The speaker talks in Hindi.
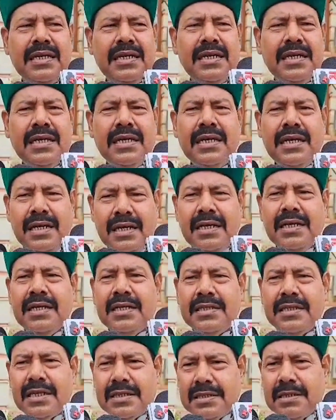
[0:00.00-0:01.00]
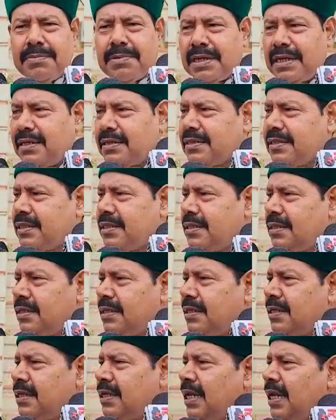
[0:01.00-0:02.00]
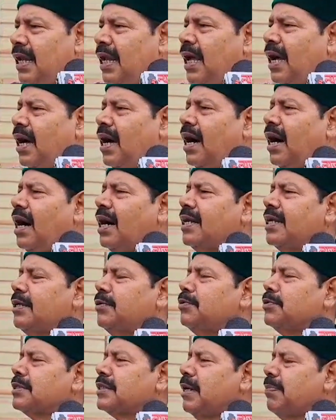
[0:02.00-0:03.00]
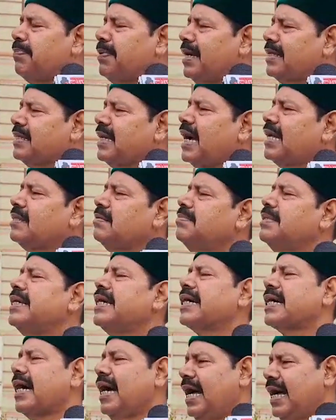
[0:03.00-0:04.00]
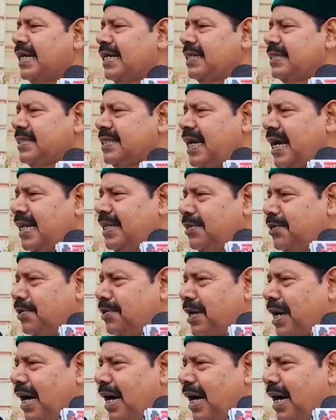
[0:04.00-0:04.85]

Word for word: तारीख को दस नंबर गेट अरे उसके पास आदमी कहाँ की तैयारी होगा